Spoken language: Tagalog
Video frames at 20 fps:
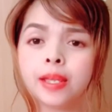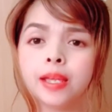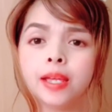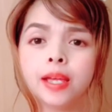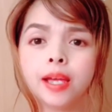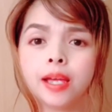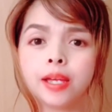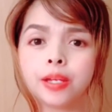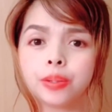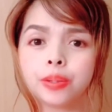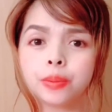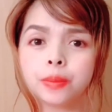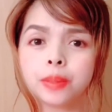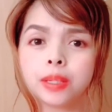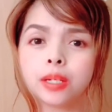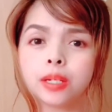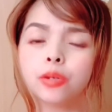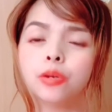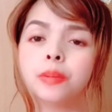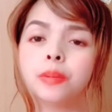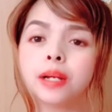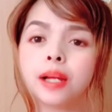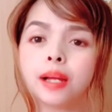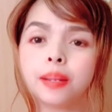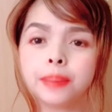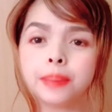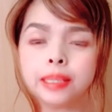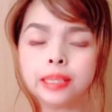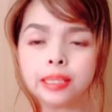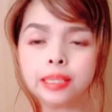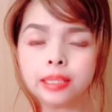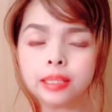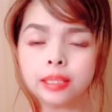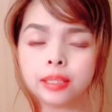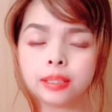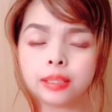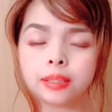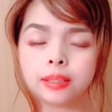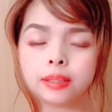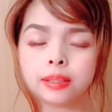ay yung mga gumagamit lang ng
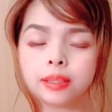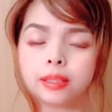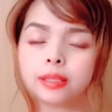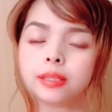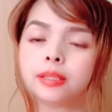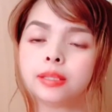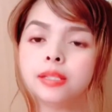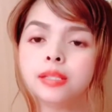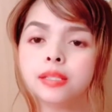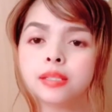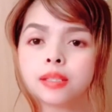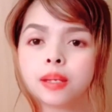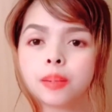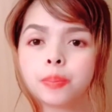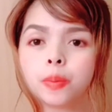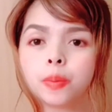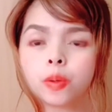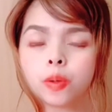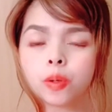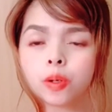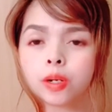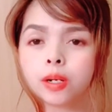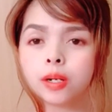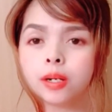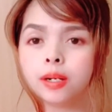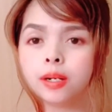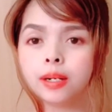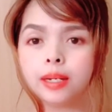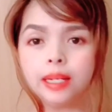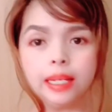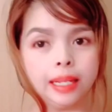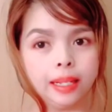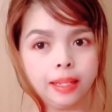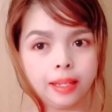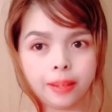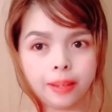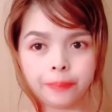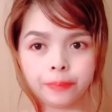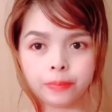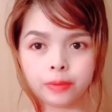desktop or
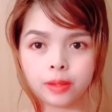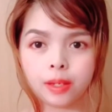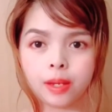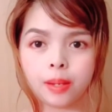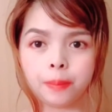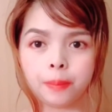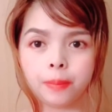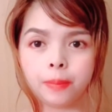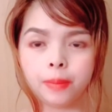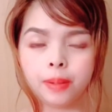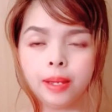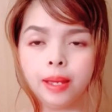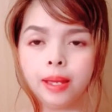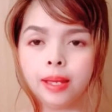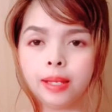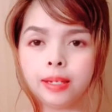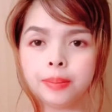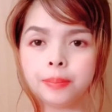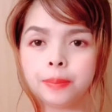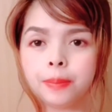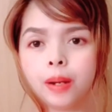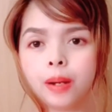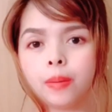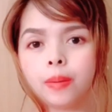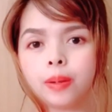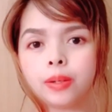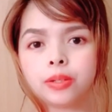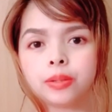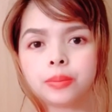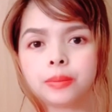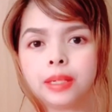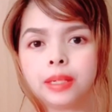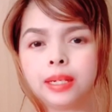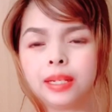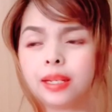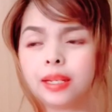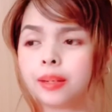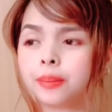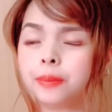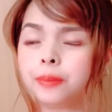laptop. Halimbawa, yung mga
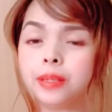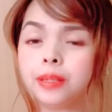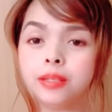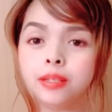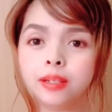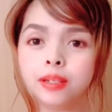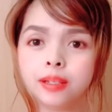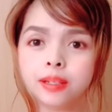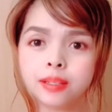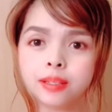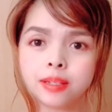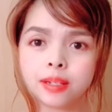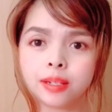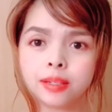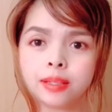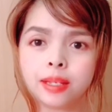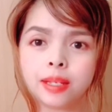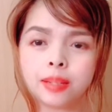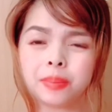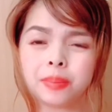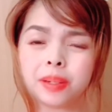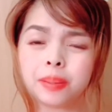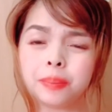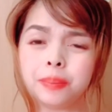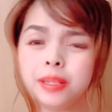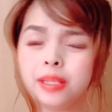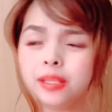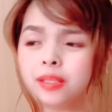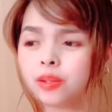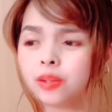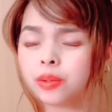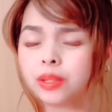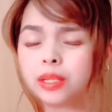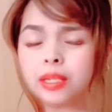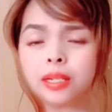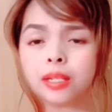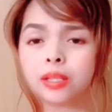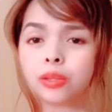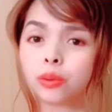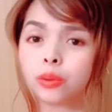nakabidyo lang dyan dahil mga busy or di
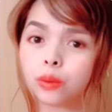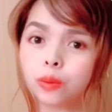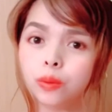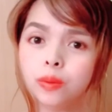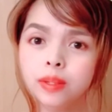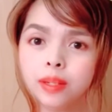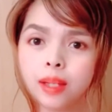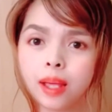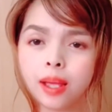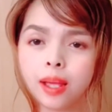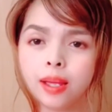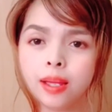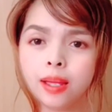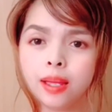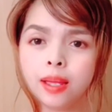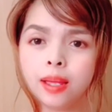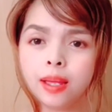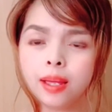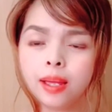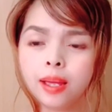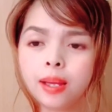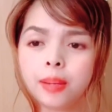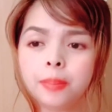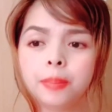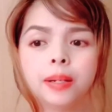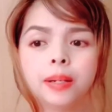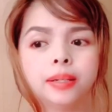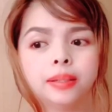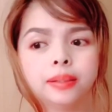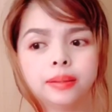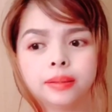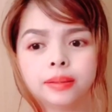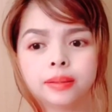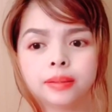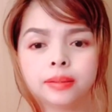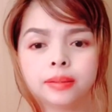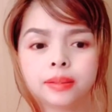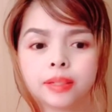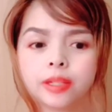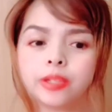kayo tulog na habang
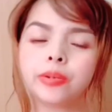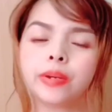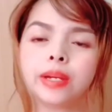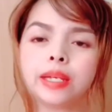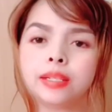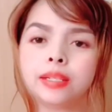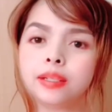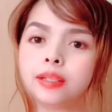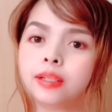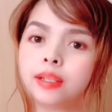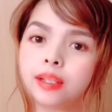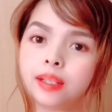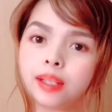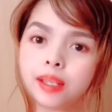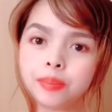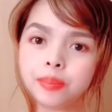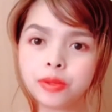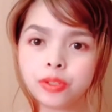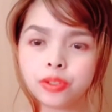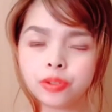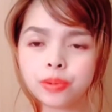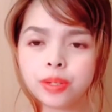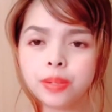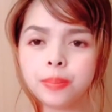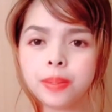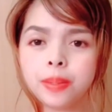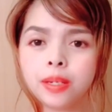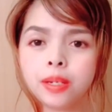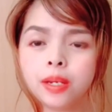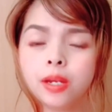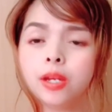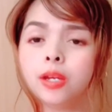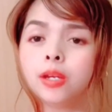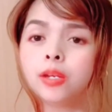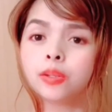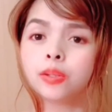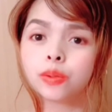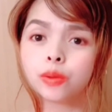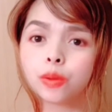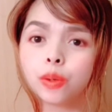kayo ay nagla-live streaming.
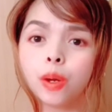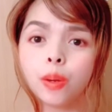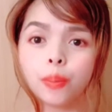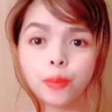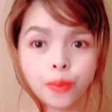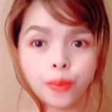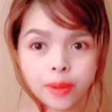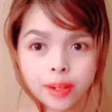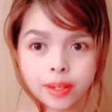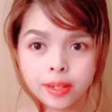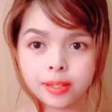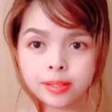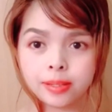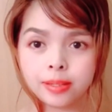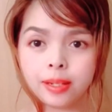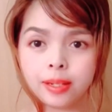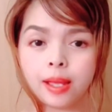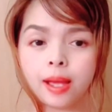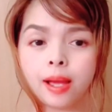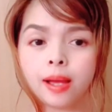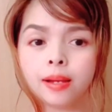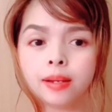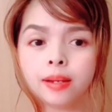So, pwede silang,